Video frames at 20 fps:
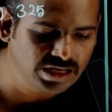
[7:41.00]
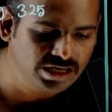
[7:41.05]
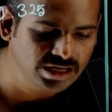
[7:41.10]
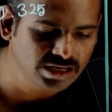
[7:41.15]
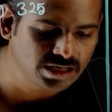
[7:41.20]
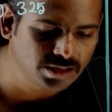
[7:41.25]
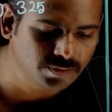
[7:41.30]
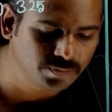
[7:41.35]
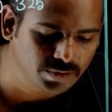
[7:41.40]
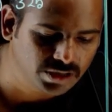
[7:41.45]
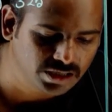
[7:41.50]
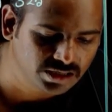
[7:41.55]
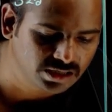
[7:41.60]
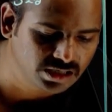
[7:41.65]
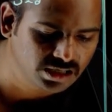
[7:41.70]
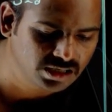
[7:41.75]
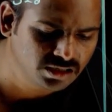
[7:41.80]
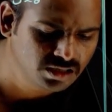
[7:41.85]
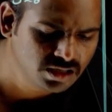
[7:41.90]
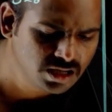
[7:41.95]
ஏன்ற
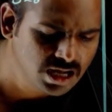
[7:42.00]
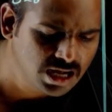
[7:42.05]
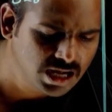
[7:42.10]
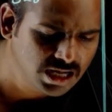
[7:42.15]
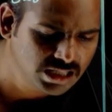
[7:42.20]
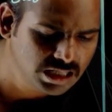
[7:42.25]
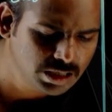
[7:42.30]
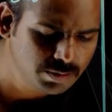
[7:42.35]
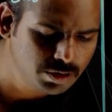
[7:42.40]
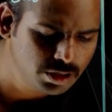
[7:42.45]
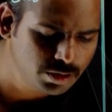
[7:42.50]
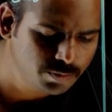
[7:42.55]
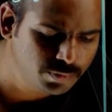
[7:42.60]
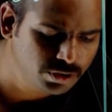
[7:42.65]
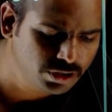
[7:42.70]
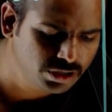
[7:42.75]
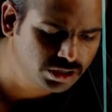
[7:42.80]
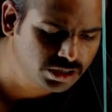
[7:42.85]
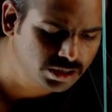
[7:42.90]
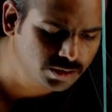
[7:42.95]
பாயிண்டில் அதேமாரி
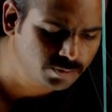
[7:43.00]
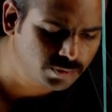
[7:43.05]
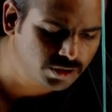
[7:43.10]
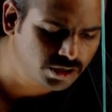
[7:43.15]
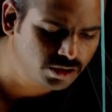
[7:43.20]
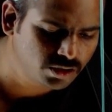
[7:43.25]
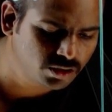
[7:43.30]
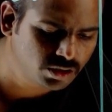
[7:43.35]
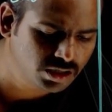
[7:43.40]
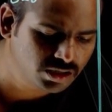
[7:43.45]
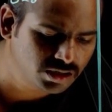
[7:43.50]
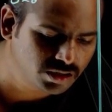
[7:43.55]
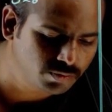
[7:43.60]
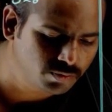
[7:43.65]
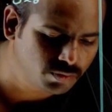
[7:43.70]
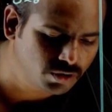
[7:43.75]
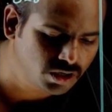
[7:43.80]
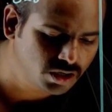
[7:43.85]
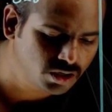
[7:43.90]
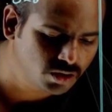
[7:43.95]
பீன்ற பாயிண்ட்லேயும் அந்த
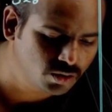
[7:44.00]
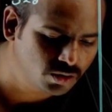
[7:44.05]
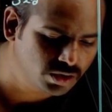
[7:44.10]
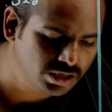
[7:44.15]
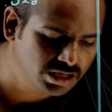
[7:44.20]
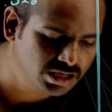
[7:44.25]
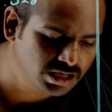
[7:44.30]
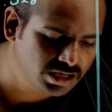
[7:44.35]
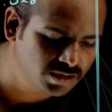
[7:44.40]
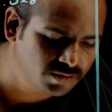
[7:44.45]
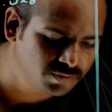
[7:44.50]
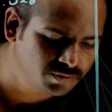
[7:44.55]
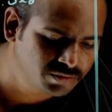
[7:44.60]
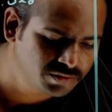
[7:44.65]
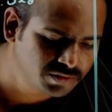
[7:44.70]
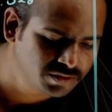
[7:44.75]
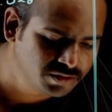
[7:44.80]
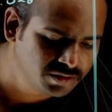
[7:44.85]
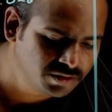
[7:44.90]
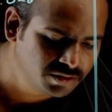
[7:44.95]
பாலுடைய
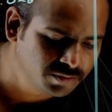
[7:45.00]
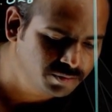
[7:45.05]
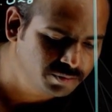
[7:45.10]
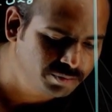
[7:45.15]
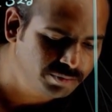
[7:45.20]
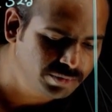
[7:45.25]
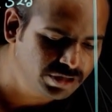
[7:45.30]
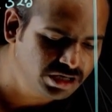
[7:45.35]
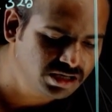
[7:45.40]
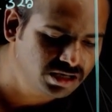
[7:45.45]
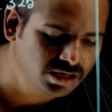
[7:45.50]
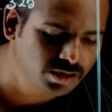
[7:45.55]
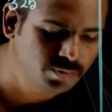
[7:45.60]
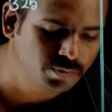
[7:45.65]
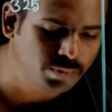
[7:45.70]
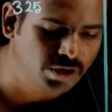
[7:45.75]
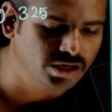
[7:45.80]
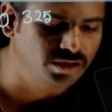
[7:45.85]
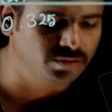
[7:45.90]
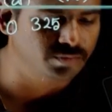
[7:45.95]
மிடில்
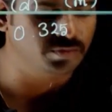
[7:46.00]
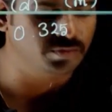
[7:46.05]
பாயிண்ட்